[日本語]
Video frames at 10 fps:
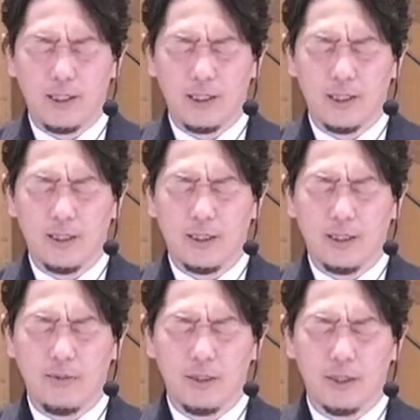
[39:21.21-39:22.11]
合わせていただ
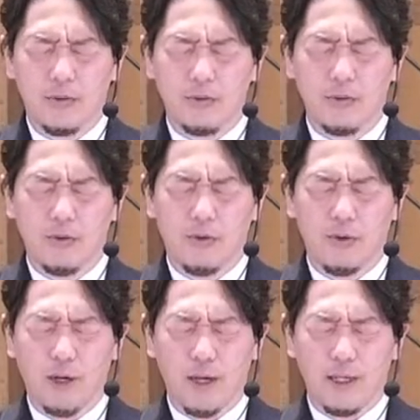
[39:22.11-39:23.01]
けましたことを
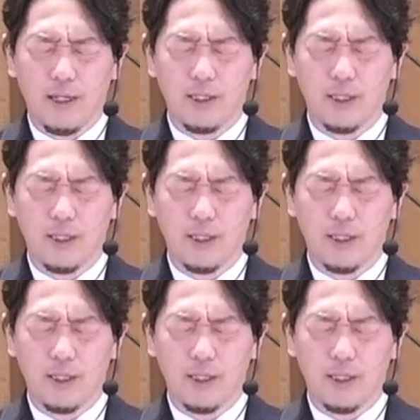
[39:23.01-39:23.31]
心から感